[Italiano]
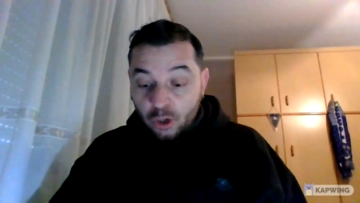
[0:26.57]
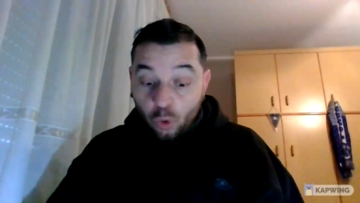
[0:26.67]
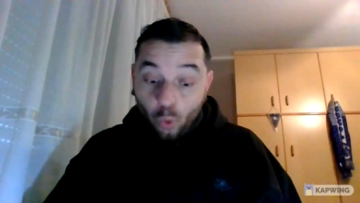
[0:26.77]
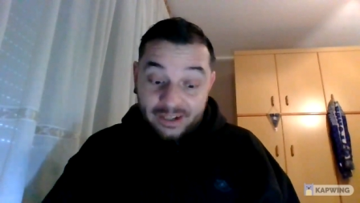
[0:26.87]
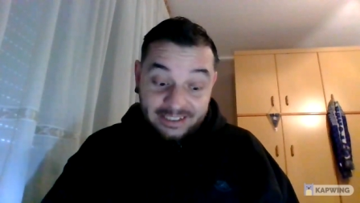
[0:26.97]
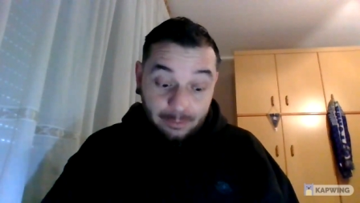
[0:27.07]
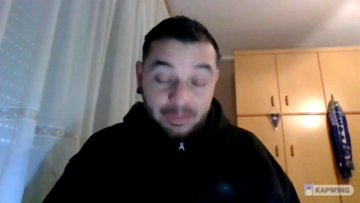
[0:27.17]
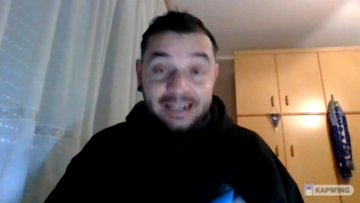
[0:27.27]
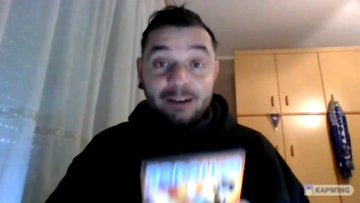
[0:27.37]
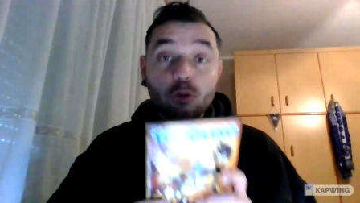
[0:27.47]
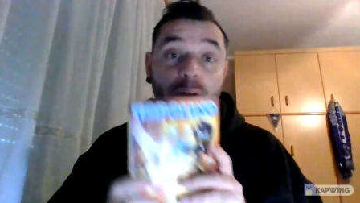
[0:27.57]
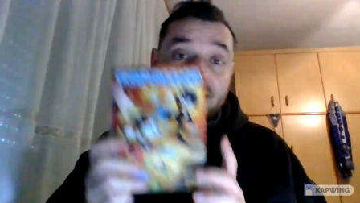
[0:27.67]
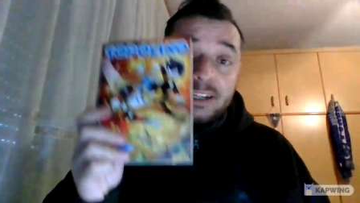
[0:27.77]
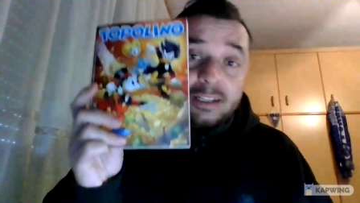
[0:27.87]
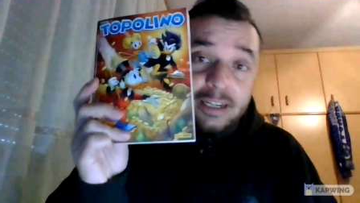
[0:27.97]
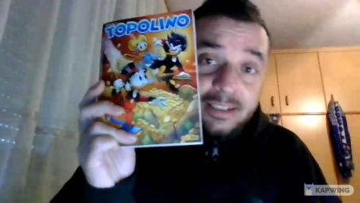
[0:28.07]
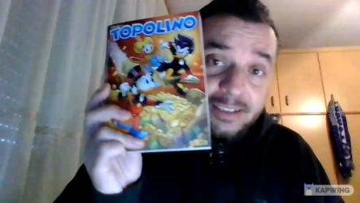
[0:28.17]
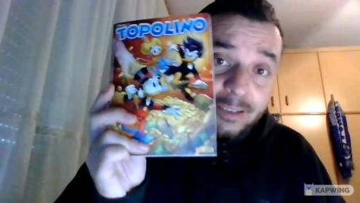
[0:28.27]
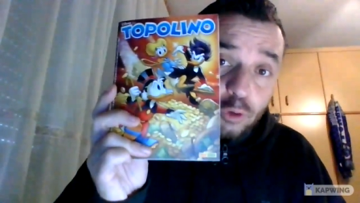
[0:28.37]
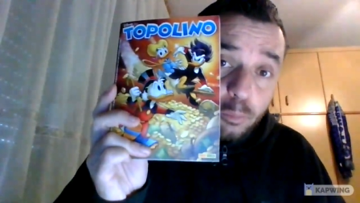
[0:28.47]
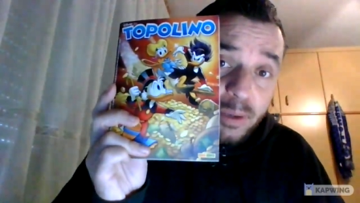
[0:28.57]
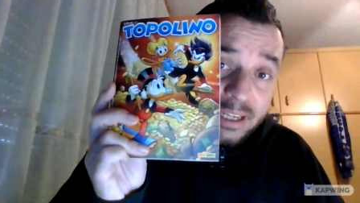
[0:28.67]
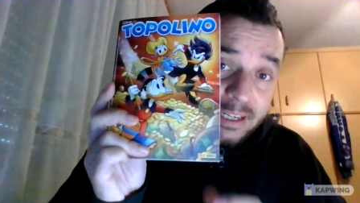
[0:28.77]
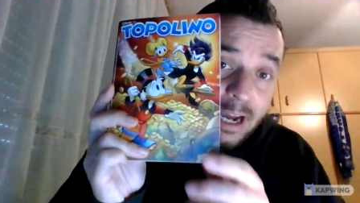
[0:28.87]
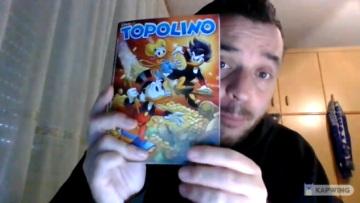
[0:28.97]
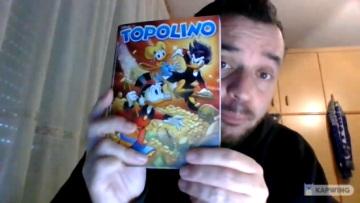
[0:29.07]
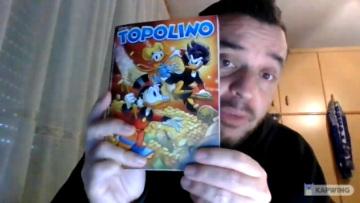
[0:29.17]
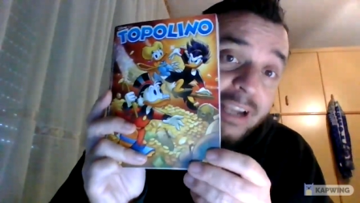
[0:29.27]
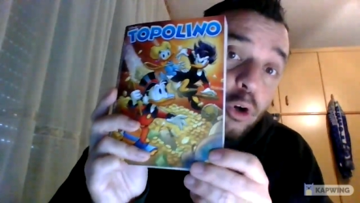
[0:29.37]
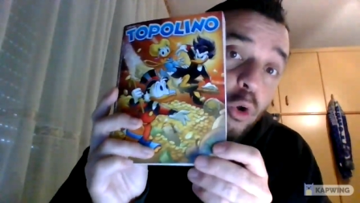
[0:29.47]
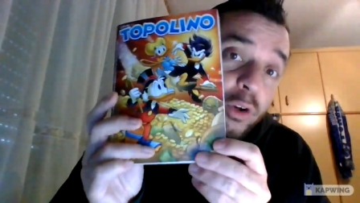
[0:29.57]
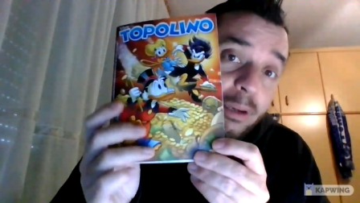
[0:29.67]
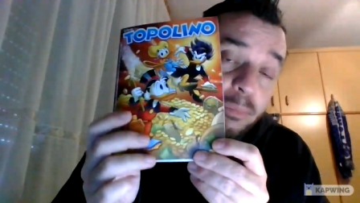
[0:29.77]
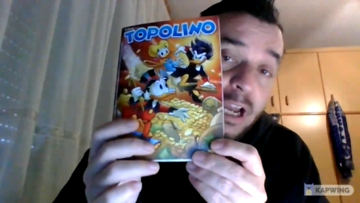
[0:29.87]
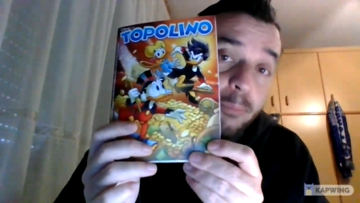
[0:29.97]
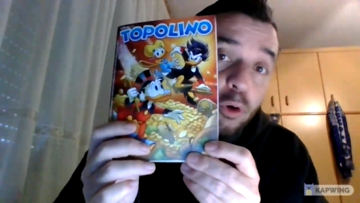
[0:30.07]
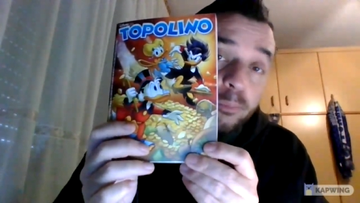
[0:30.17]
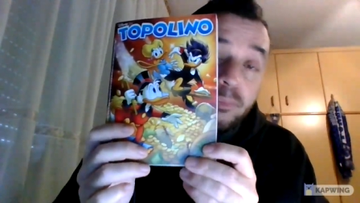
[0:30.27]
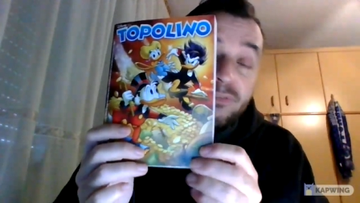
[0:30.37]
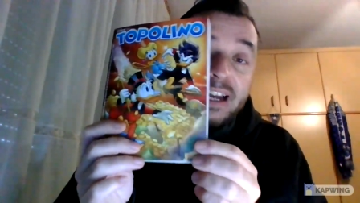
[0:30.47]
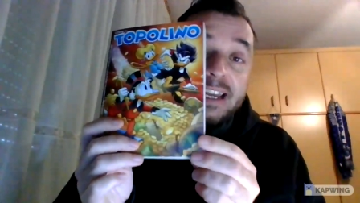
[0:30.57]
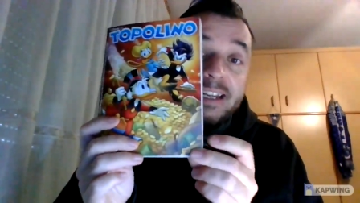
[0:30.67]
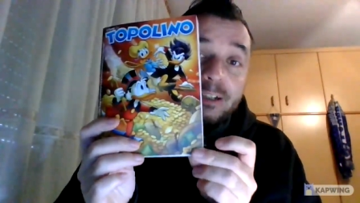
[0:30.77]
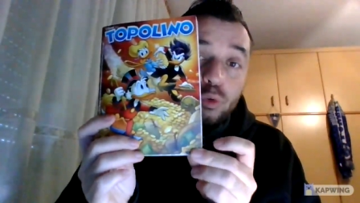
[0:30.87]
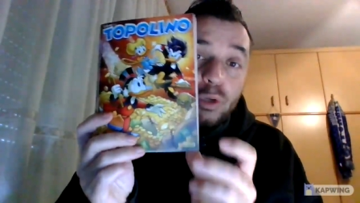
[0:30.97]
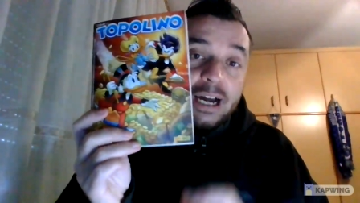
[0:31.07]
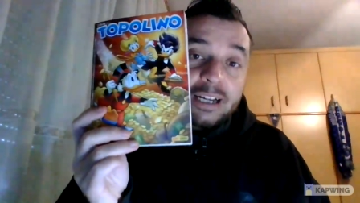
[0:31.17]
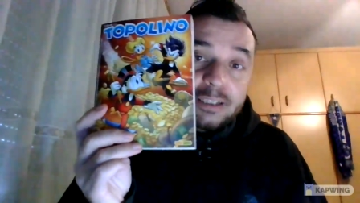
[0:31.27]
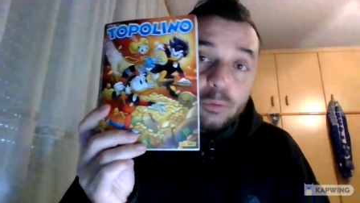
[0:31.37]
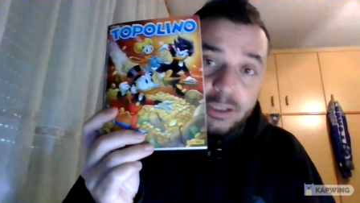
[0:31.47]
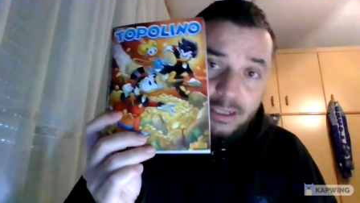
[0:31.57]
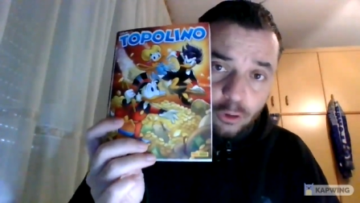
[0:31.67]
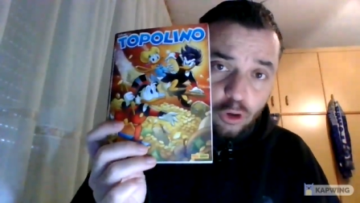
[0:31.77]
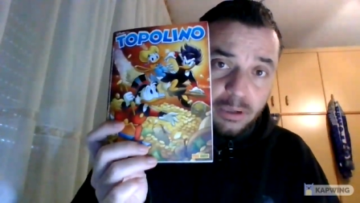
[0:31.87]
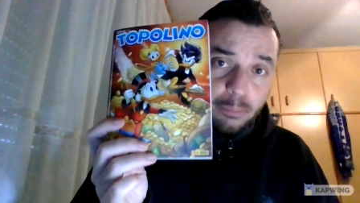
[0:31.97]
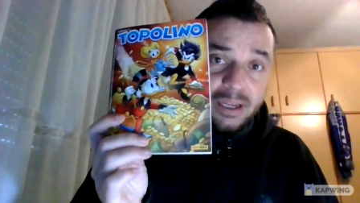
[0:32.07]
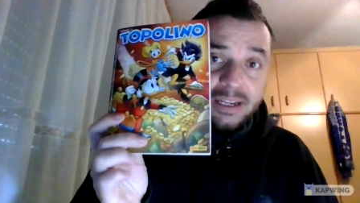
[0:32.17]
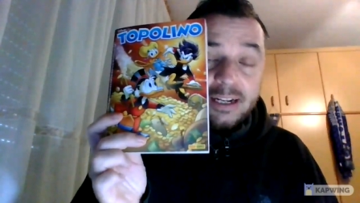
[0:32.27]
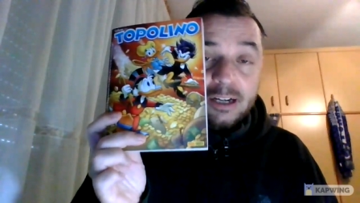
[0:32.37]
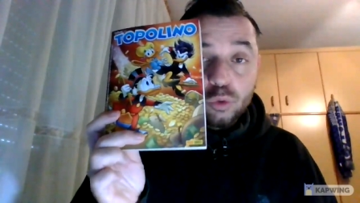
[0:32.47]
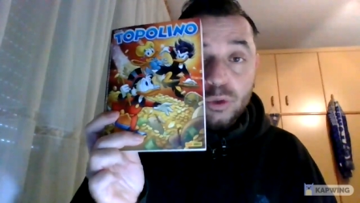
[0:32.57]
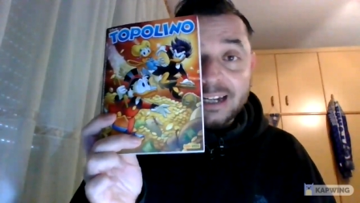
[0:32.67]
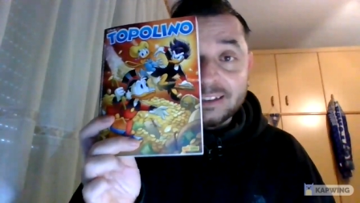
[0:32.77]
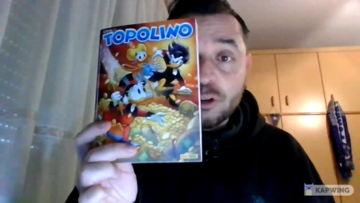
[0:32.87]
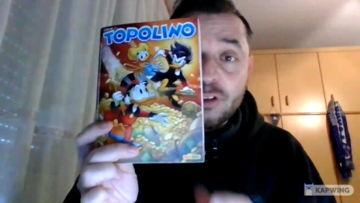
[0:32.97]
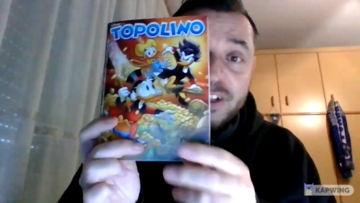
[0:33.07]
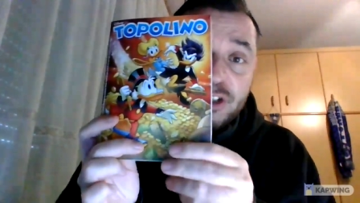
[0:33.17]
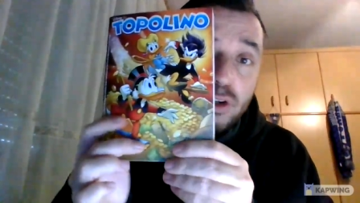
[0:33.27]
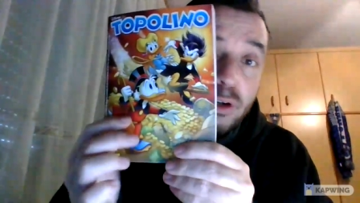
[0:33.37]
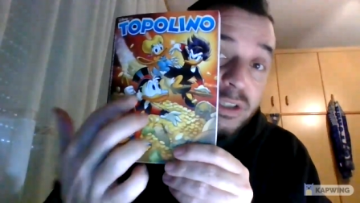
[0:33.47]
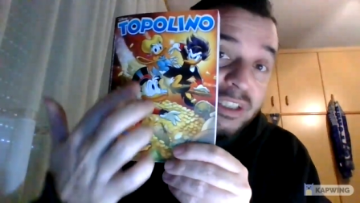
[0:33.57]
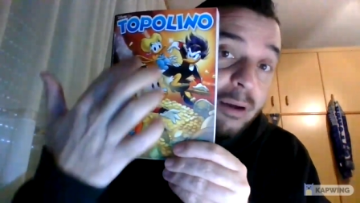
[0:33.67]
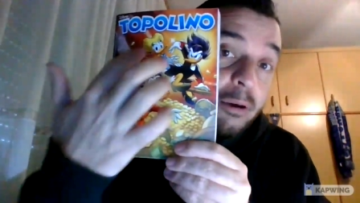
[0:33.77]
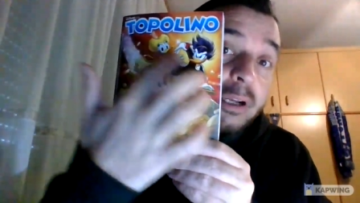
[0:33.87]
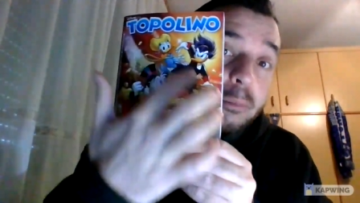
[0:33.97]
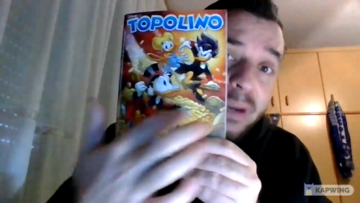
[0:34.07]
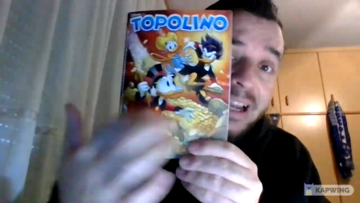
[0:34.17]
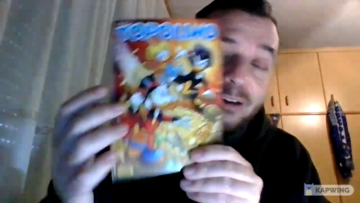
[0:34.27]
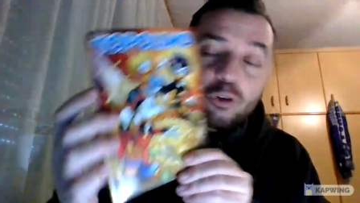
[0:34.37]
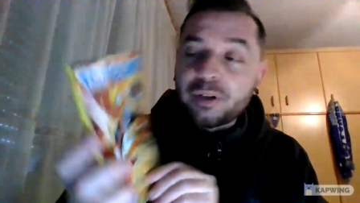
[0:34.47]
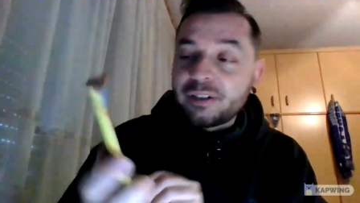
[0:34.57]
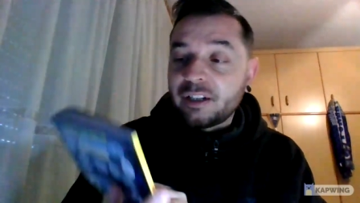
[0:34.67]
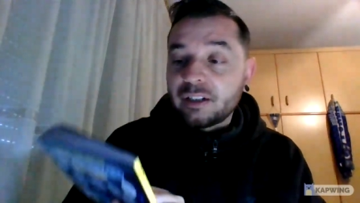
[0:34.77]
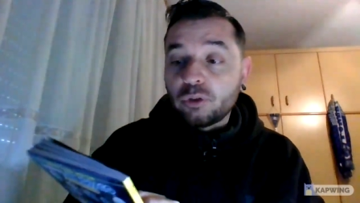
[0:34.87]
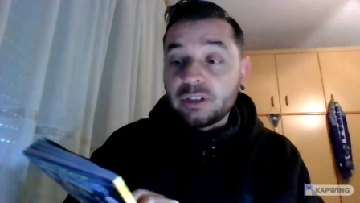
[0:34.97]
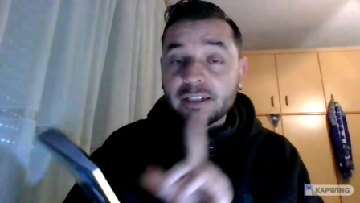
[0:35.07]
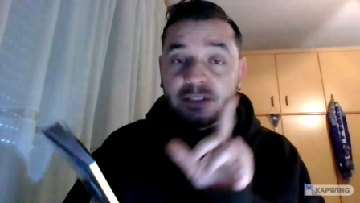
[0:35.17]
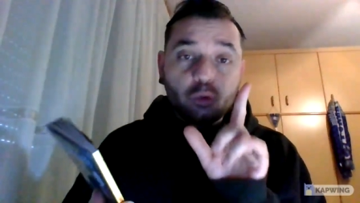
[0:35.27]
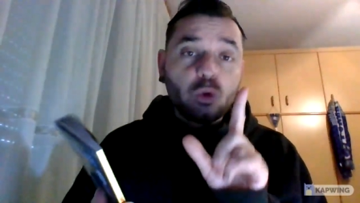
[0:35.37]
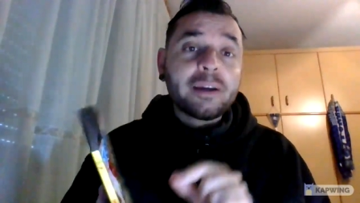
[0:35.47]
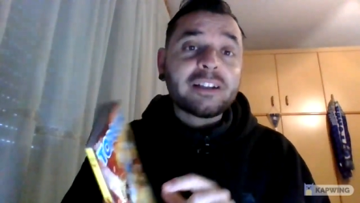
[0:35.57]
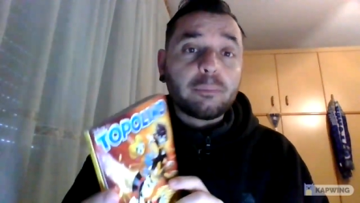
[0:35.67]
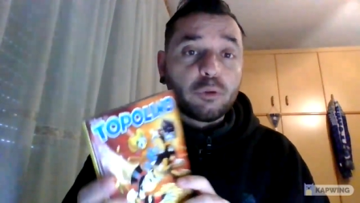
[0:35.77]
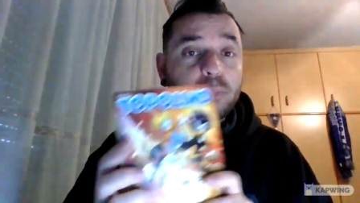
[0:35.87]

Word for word: con questa bella copertina di Alessandro Perina. Ai colori abbiamo Valeria Turati, quindi la coppia Perina Turati. Confezionano questa bella copertina, devo dire, sicuramente più